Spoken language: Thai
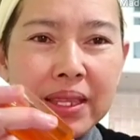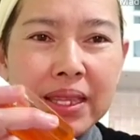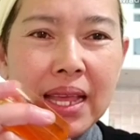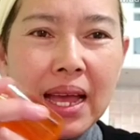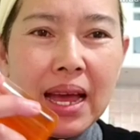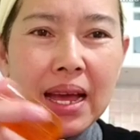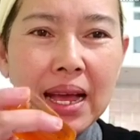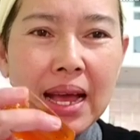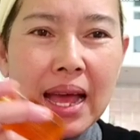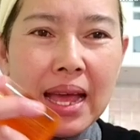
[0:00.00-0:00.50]

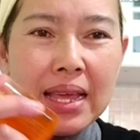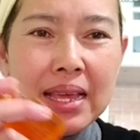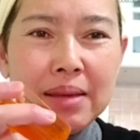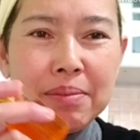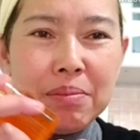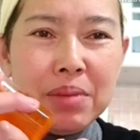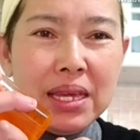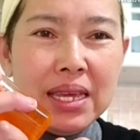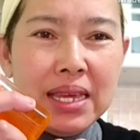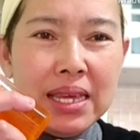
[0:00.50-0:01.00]
ถ้าใคร
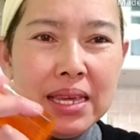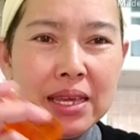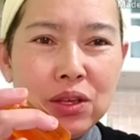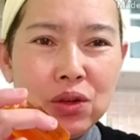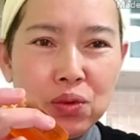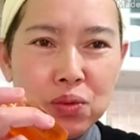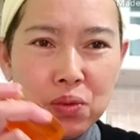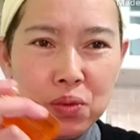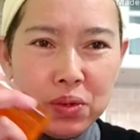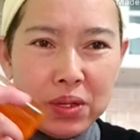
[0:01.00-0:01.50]
มีอ
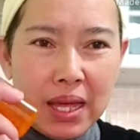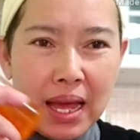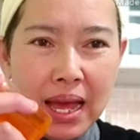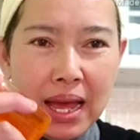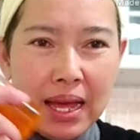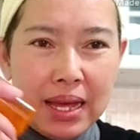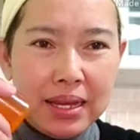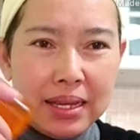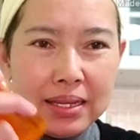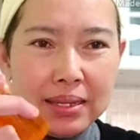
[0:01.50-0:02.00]
ยู่นะ
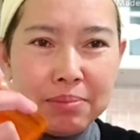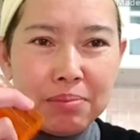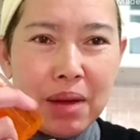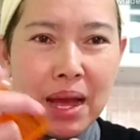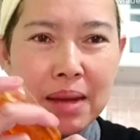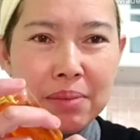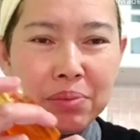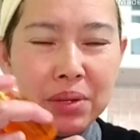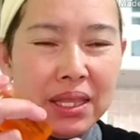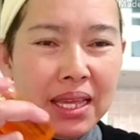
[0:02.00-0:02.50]

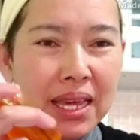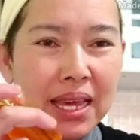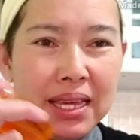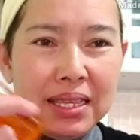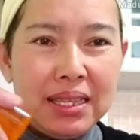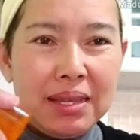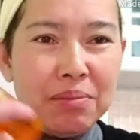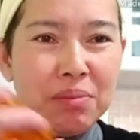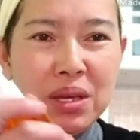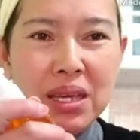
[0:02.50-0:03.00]
บางประเทศ
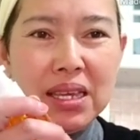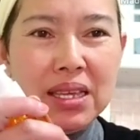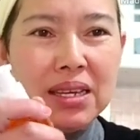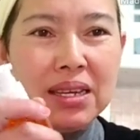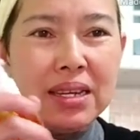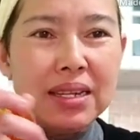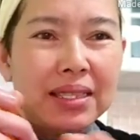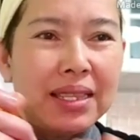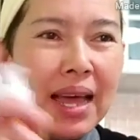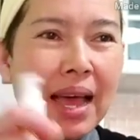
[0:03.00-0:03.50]
นี่มีเย
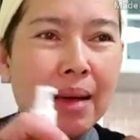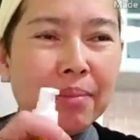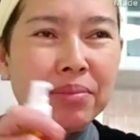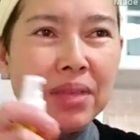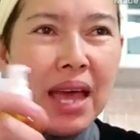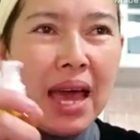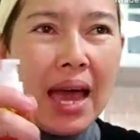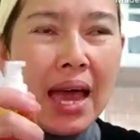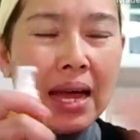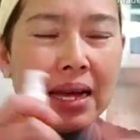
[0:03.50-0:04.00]
อะตาม
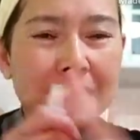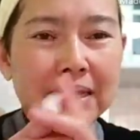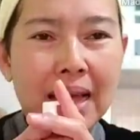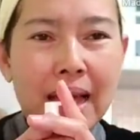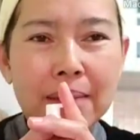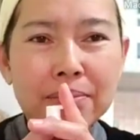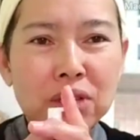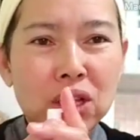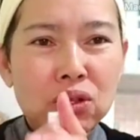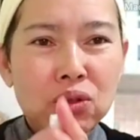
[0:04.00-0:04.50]
ทาง
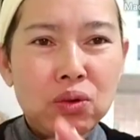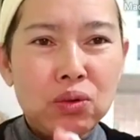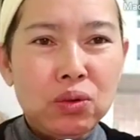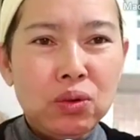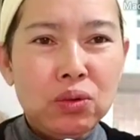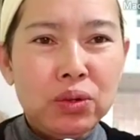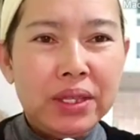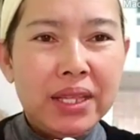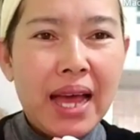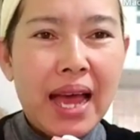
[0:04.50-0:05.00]
ตามถนน
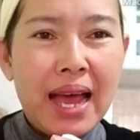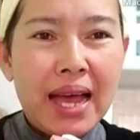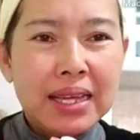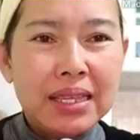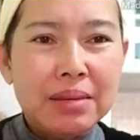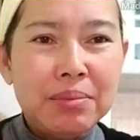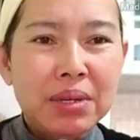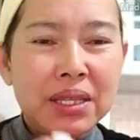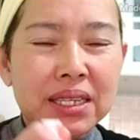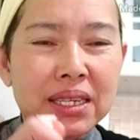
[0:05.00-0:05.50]
หนทาง
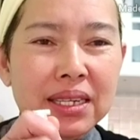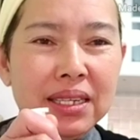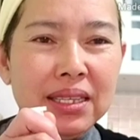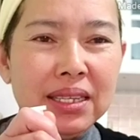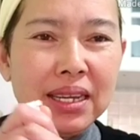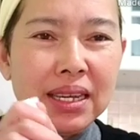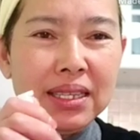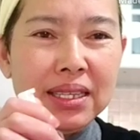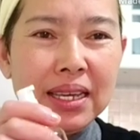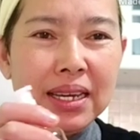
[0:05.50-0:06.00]
นี่มันขึ้น
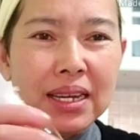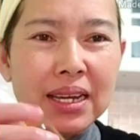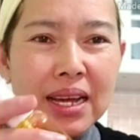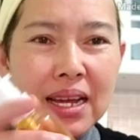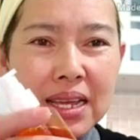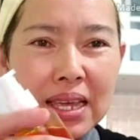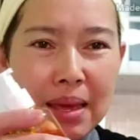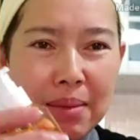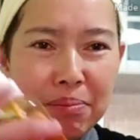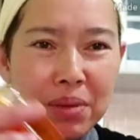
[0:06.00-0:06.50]
กันเยอะก็
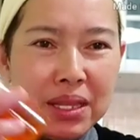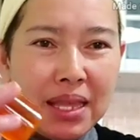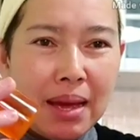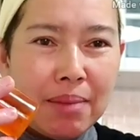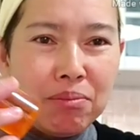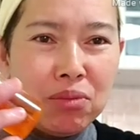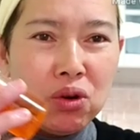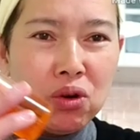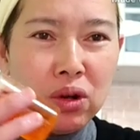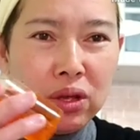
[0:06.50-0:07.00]
เก็บมา
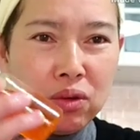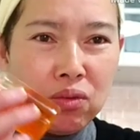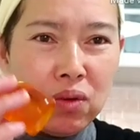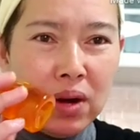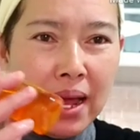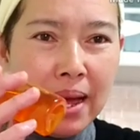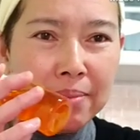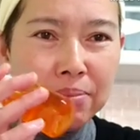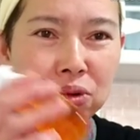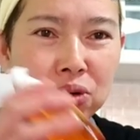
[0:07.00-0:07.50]
ทำออยล์กุ
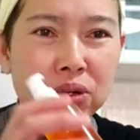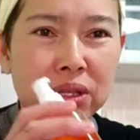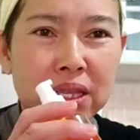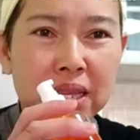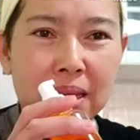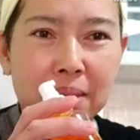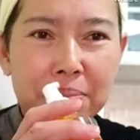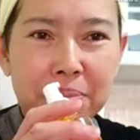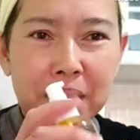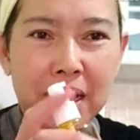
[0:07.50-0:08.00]
หลาบโรส
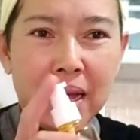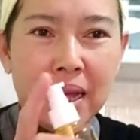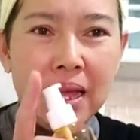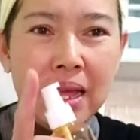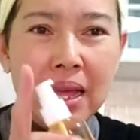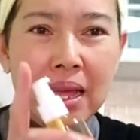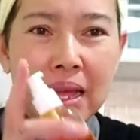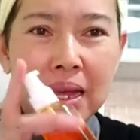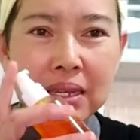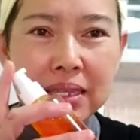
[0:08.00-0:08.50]
ทิพย์ค่ะ
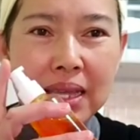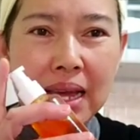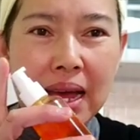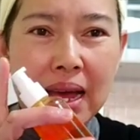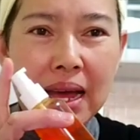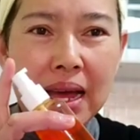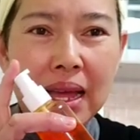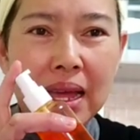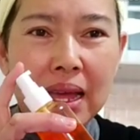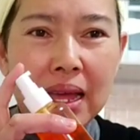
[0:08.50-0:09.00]
นะ
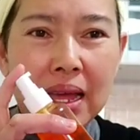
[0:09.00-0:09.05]
คะ